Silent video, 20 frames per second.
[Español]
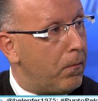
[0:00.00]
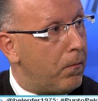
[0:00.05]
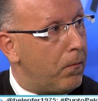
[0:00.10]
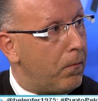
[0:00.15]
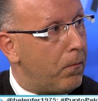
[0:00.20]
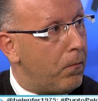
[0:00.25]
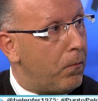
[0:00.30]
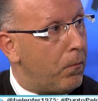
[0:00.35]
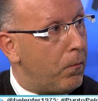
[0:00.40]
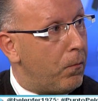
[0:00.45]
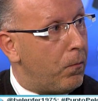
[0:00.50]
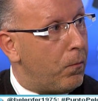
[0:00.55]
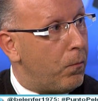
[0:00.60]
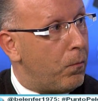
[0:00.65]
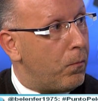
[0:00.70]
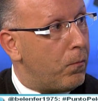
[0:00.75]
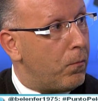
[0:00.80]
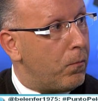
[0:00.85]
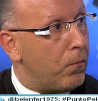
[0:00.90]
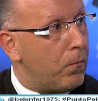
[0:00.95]
Llorente al
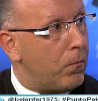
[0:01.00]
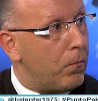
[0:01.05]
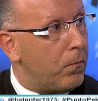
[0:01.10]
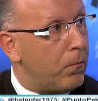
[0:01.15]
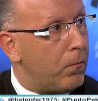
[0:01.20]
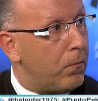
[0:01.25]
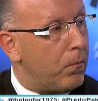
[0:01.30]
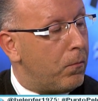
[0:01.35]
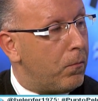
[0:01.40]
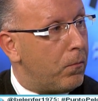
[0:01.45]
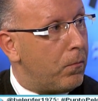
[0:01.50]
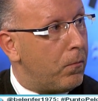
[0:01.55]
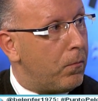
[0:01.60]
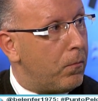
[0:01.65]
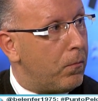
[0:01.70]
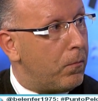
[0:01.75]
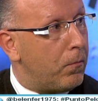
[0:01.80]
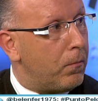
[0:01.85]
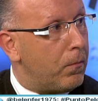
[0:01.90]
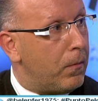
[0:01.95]
Madrid.
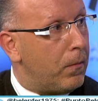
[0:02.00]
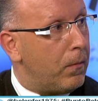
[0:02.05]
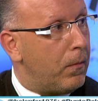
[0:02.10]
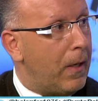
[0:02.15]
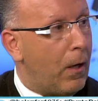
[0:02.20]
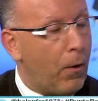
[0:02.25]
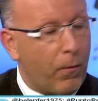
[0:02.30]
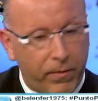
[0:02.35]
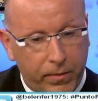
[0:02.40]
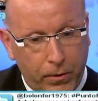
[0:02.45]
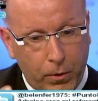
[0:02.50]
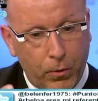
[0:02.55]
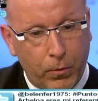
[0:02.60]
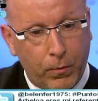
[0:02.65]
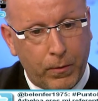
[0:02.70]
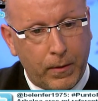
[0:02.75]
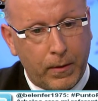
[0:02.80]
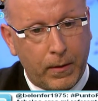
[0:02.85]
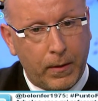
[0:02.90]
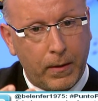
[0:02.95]
La
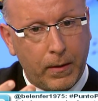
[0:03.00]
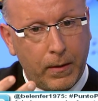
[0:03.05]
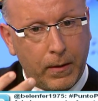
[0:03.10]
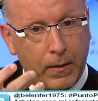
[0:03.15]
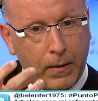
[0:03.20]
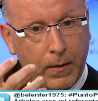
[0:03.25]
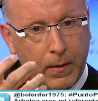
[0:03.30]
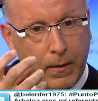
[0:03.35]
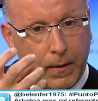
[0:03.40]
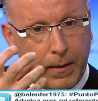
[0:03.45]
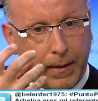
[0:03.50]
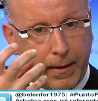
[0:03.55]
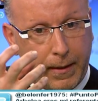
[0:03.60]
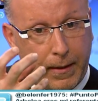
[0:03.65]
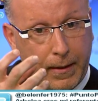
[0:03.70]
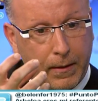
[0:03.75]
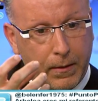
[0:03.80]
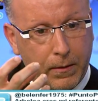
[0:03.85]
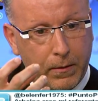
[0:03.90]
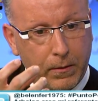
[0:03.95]
opción...
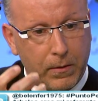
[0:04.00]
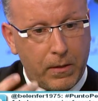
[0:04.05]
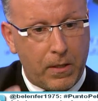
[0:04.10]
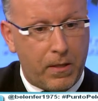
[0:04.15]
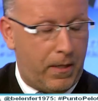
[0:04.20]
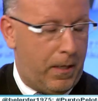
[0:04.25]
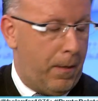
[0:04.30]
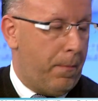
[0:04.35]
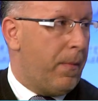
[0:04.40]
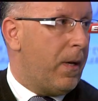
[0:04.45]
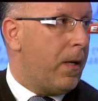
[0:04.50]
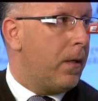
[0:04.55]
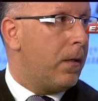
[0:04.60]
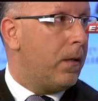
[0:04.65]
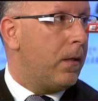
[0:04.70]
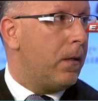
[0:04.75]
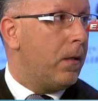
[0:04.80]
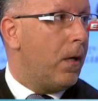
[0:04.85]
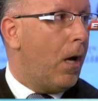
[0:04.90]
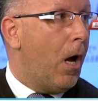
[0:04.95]
Diciembre. Diciembre.
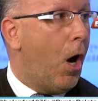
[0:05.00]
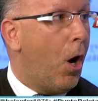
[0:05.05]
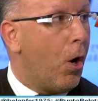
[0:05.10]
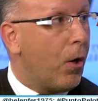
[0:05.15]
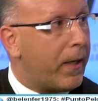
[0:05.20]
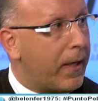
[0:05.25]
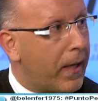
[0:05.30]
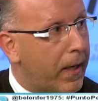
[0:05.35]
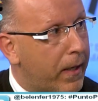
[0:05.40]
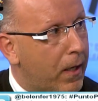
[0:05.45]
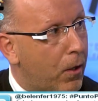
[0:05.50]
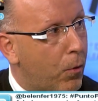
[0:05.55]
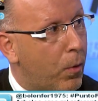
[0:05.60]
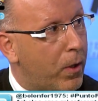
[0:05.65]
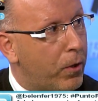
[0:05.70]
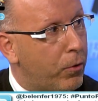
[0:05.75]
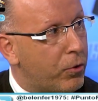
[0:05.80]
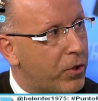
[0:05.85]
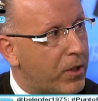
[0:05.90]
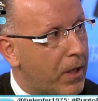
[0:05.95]
Aunque haya
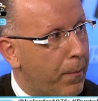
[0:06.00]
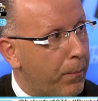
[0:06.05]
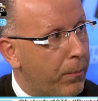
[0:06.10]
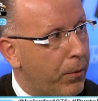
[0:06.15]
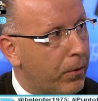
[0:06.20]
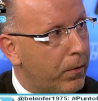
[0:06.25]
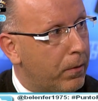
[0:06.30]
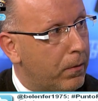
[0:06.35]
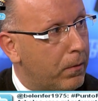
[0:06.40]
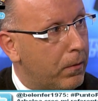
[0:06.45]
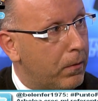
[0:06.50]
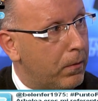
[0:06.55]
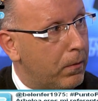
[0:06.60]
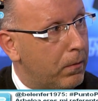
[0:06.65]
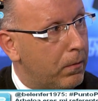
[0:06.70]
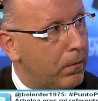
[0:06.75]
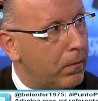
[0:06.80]
jugado Champions.